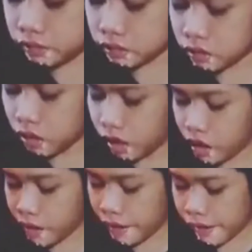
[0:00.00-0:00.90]
3
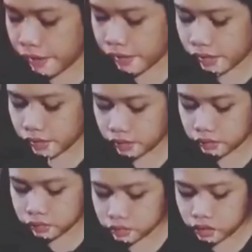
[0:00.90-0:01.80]
years mga
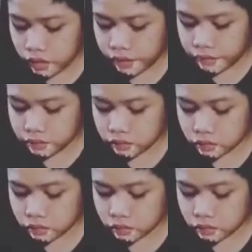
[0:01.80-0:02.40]
kapuas ayun